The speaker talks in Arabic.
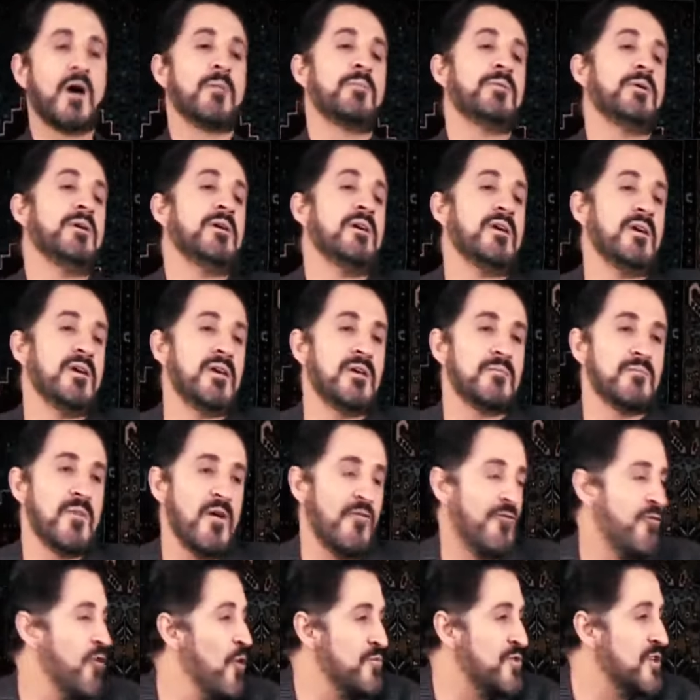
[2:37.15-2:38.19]
طبيعي
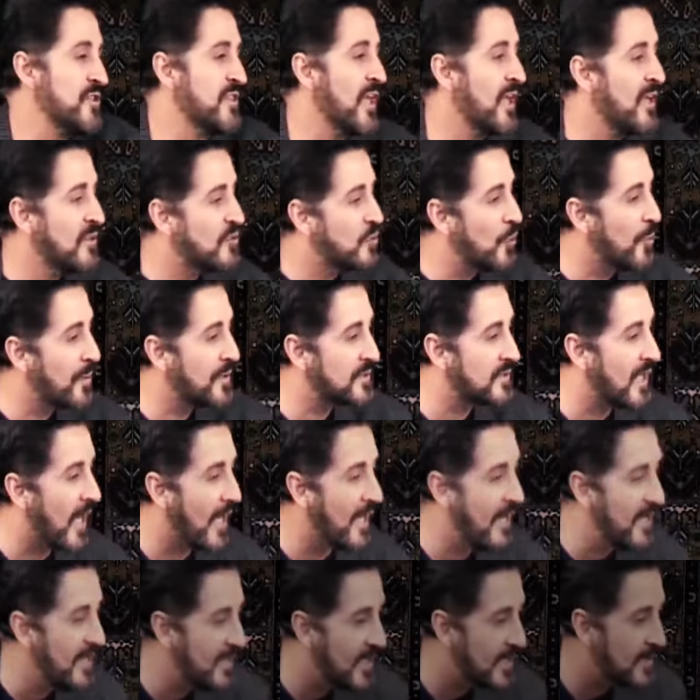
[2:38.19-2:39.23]
مفهوم جدا أن تبغض
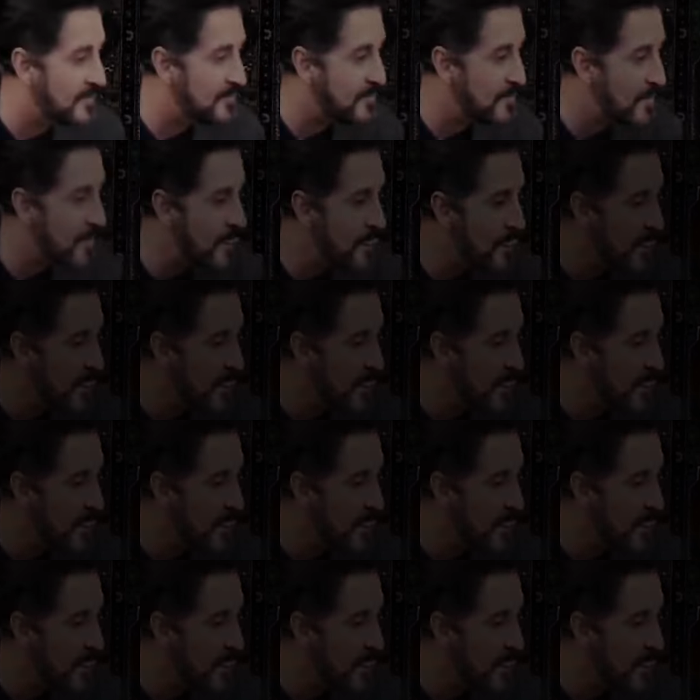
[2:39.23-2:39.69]
عليا